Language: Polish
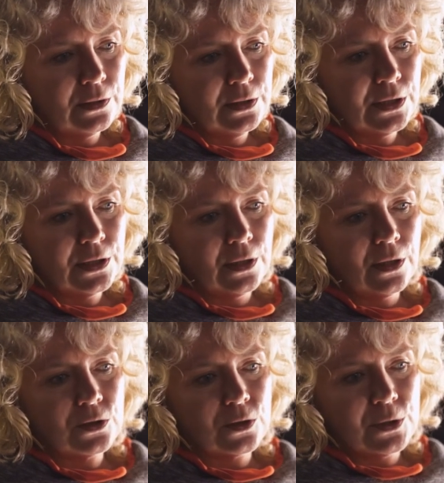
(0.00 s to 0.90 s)
nie
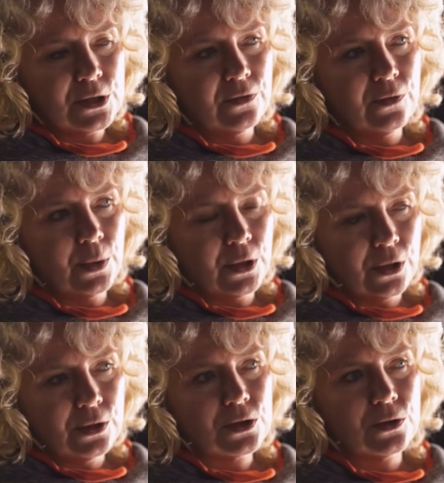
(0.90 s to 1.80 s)
tyle osobiste
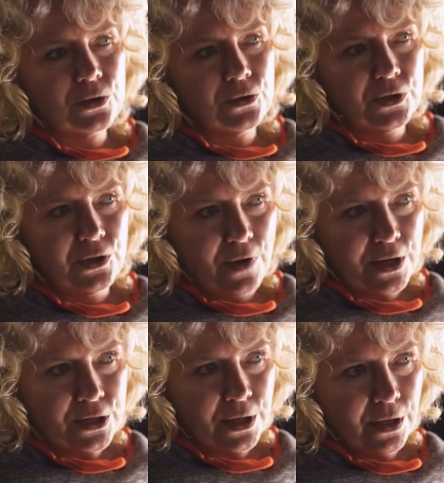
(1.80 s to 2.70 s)
wybory, one są oczywiście
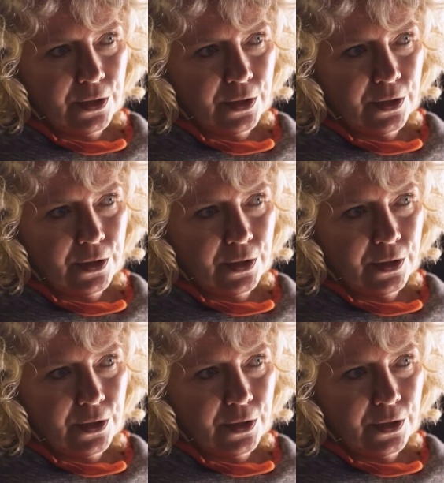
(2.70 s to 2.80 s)
ważne,